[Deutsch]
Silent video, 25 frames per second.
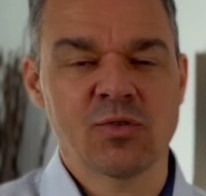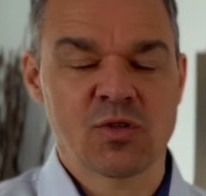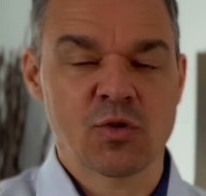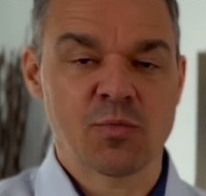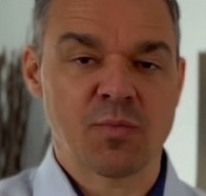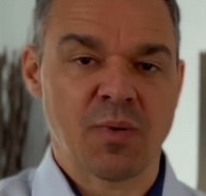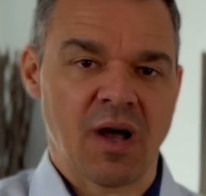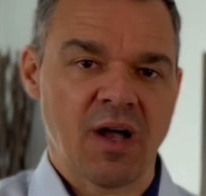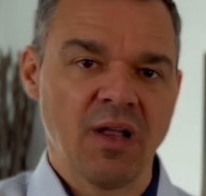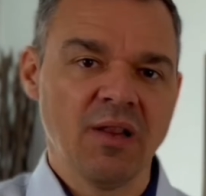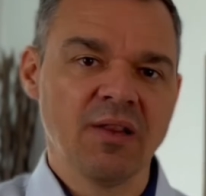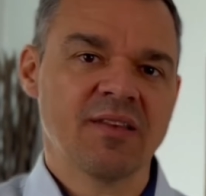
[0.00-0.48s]
Und
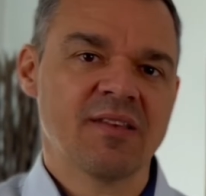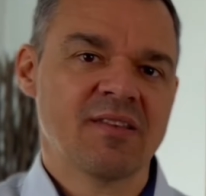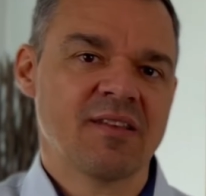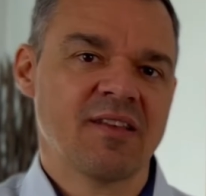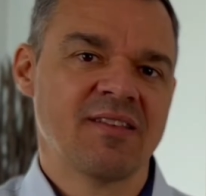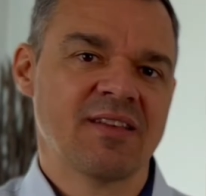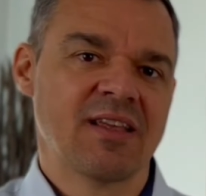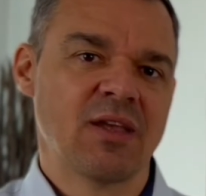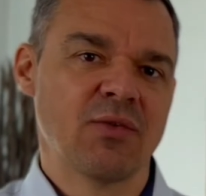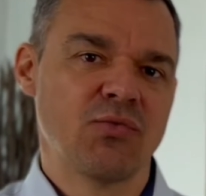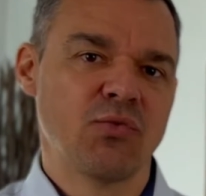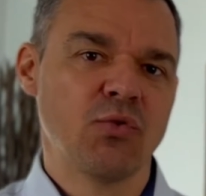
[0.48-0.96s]

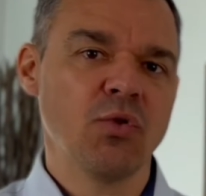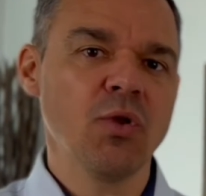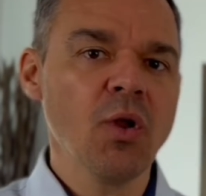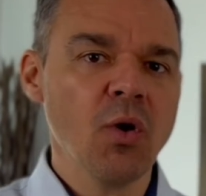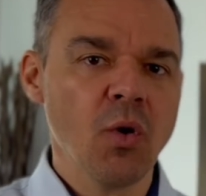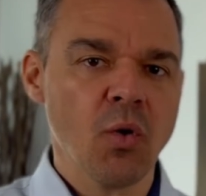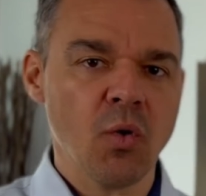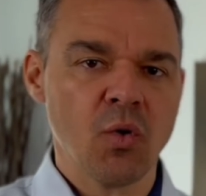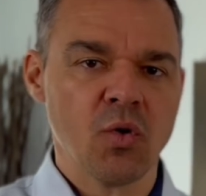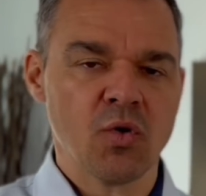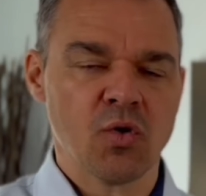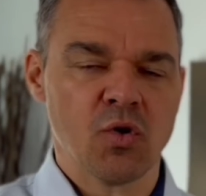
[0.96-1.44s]
sobald das
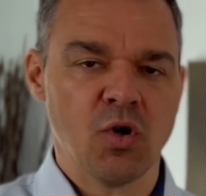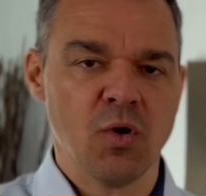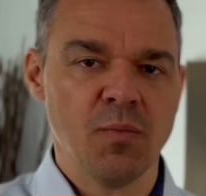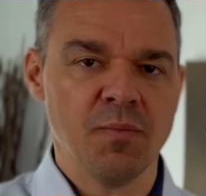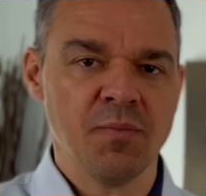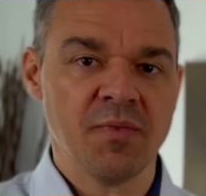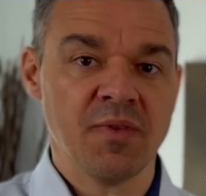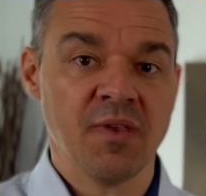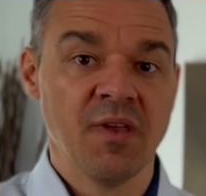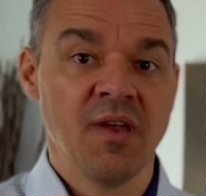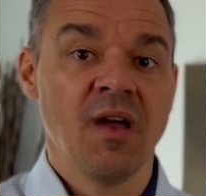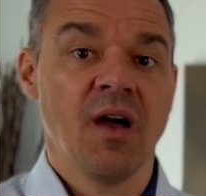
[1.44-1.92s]
Gefühl
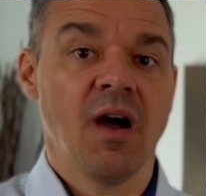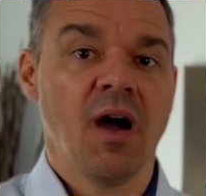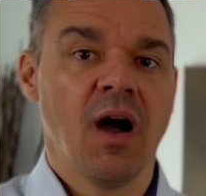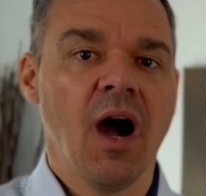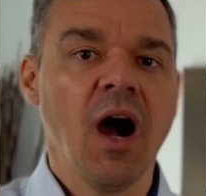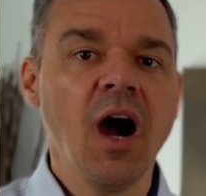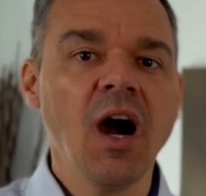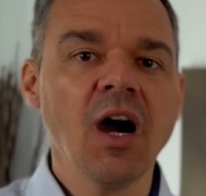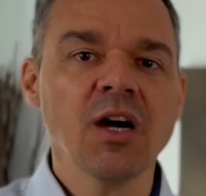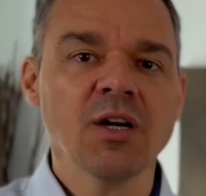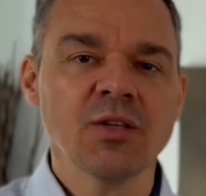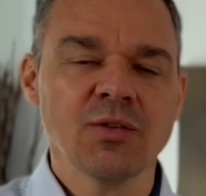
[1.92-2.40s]
hochkommt,
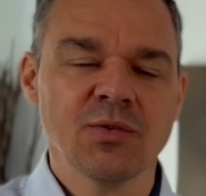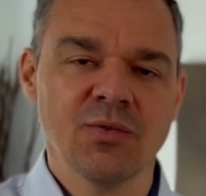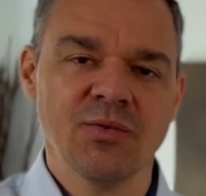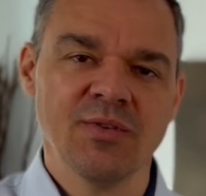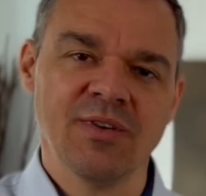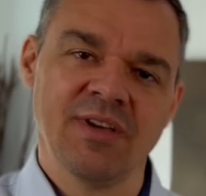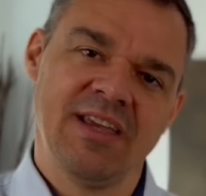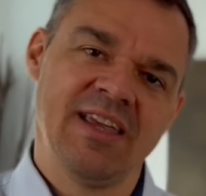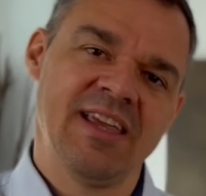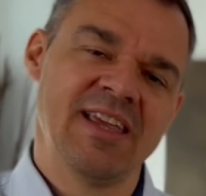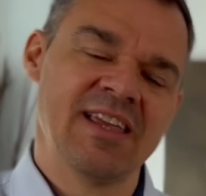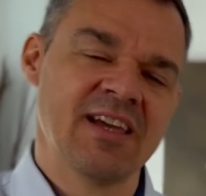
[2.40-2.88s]

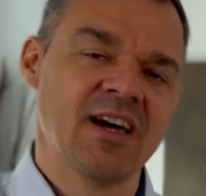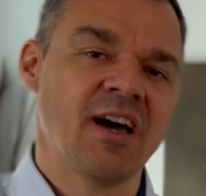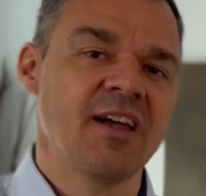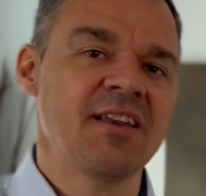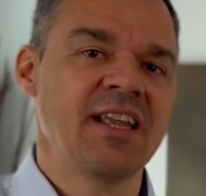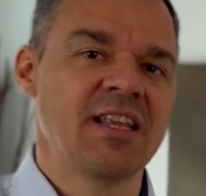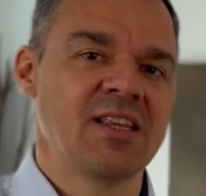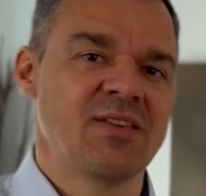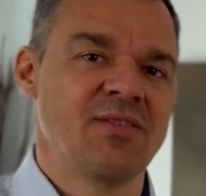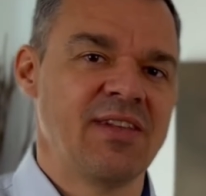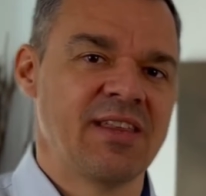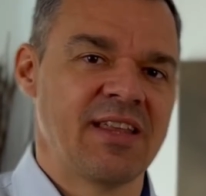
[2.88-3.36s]
Achtung, ich
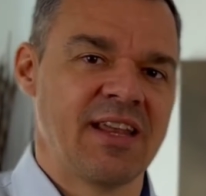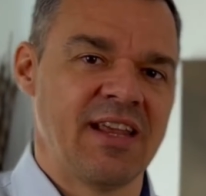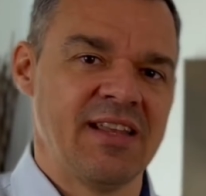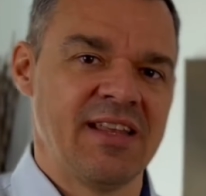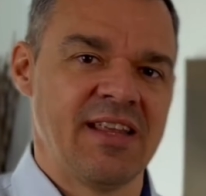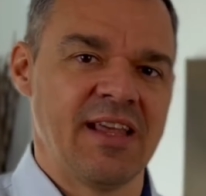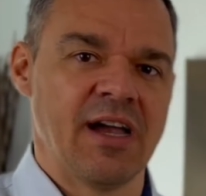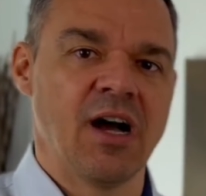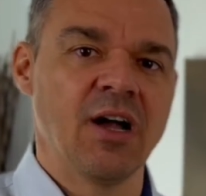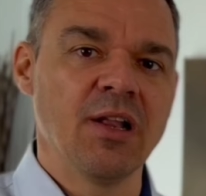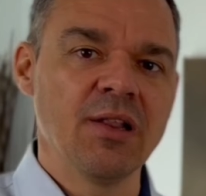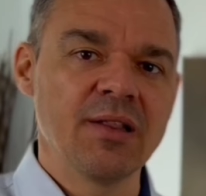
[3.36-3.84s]
kann jetzt wieder
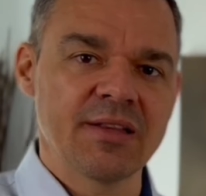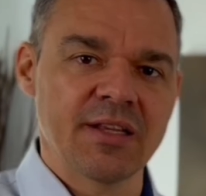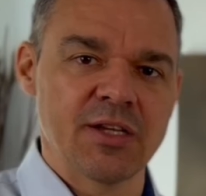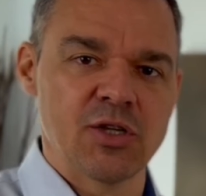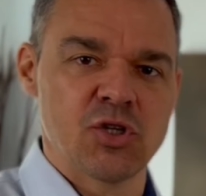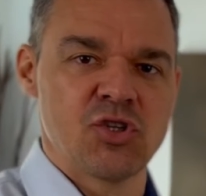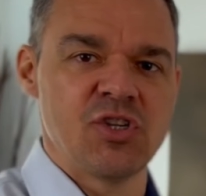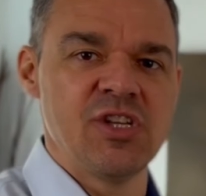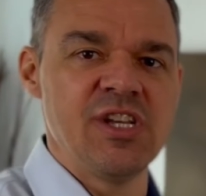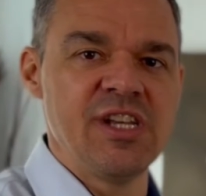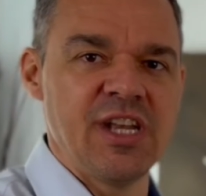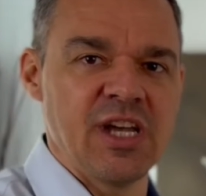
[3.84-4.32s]
in die
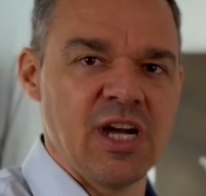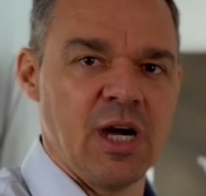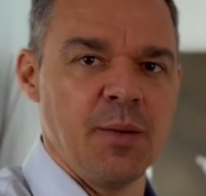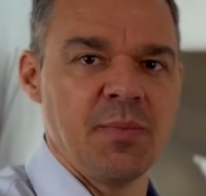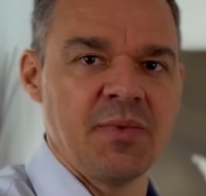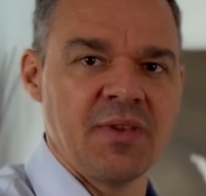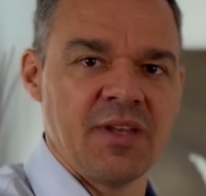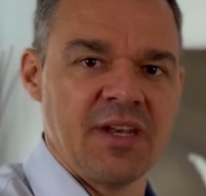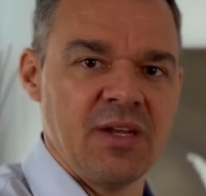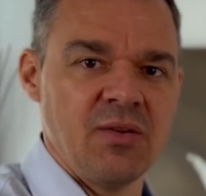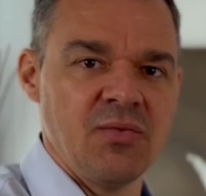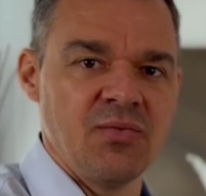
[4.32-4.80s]
alte Schiene
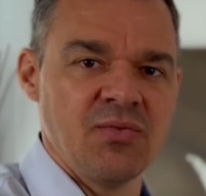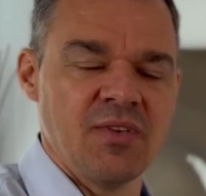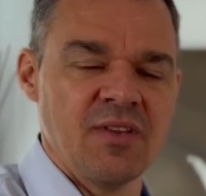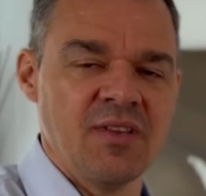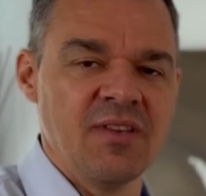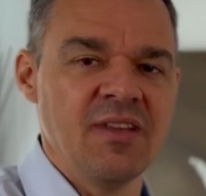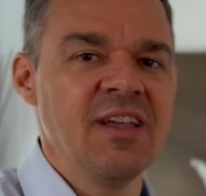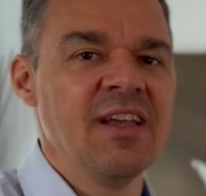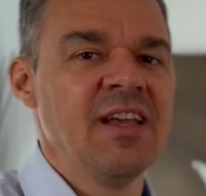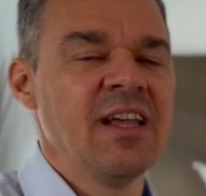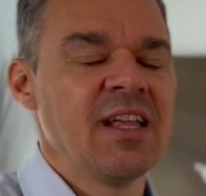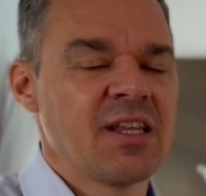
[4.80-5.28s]

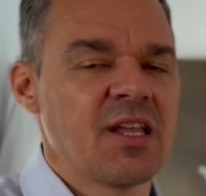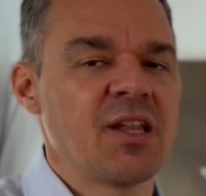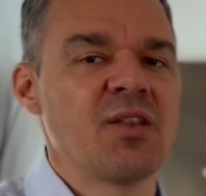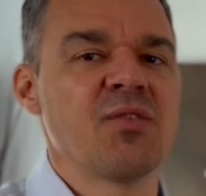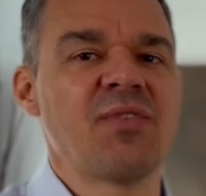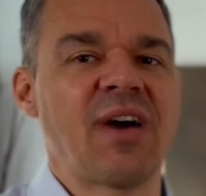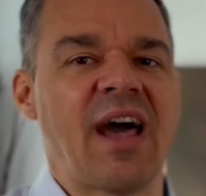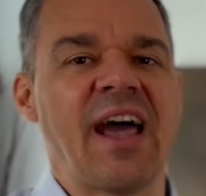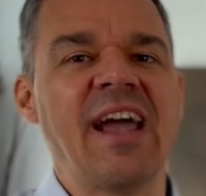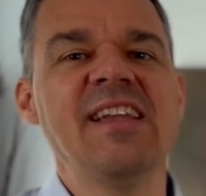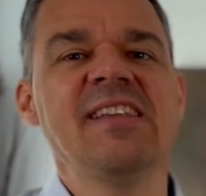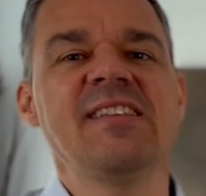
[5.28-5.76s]
abdriften,
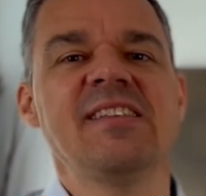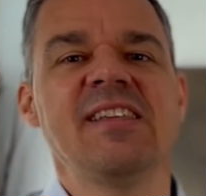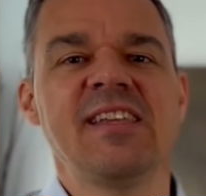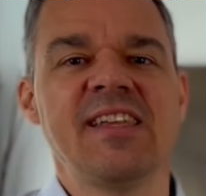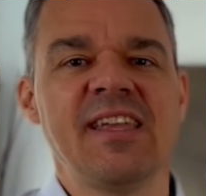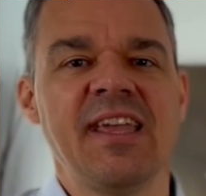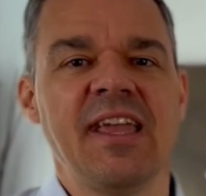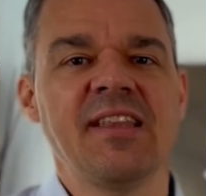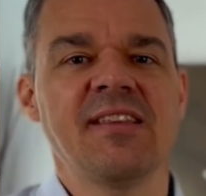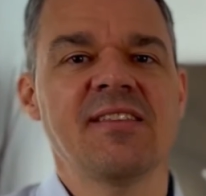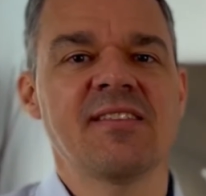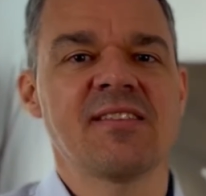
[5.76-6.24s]
dann weiß
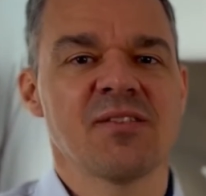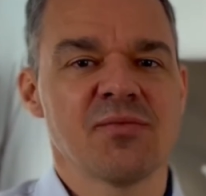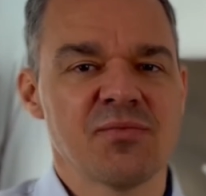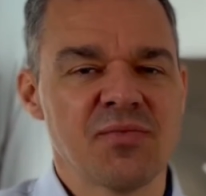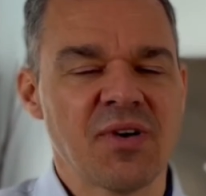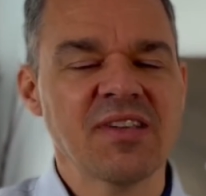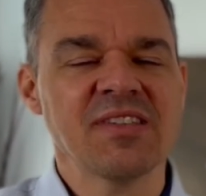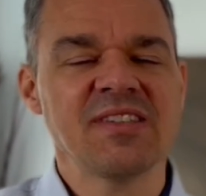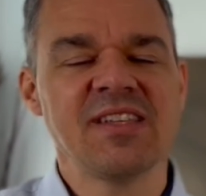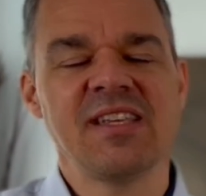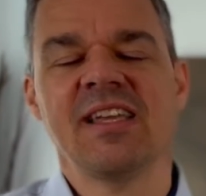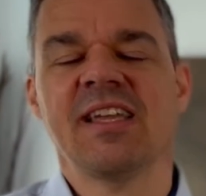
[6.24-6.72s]
ich jetzt,
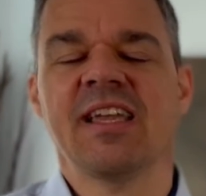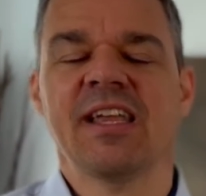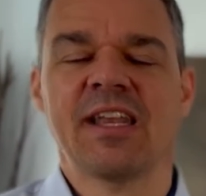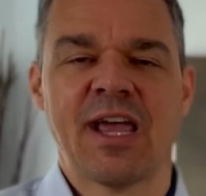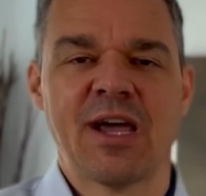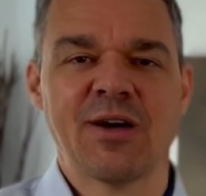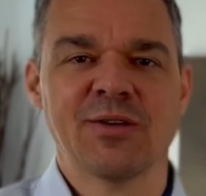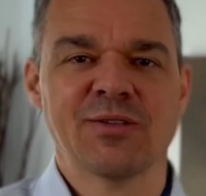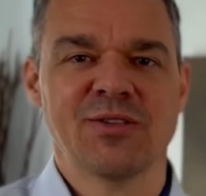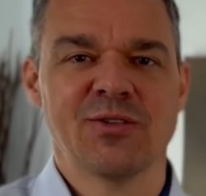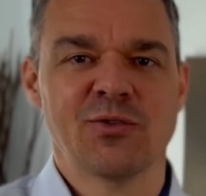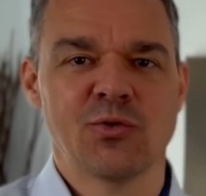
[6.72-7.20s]
was ich
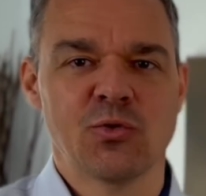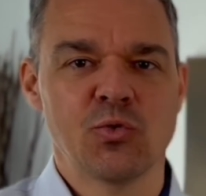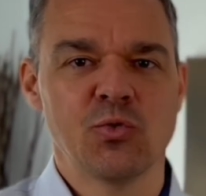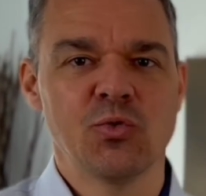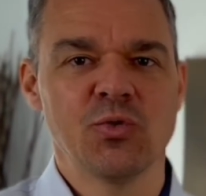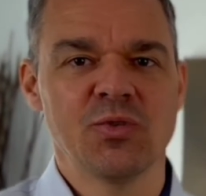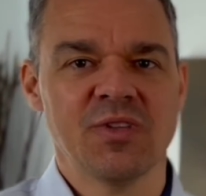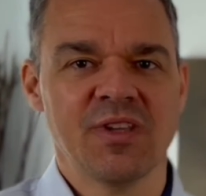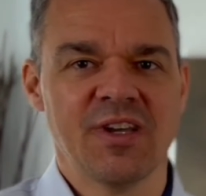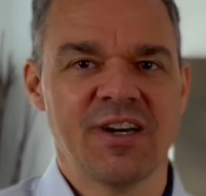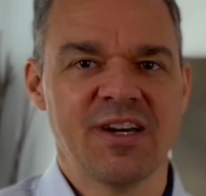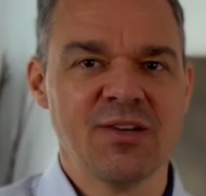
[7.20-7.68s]
genauestens
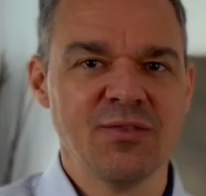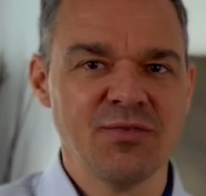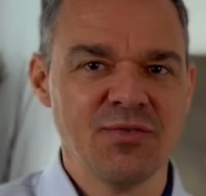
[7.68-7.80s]
tun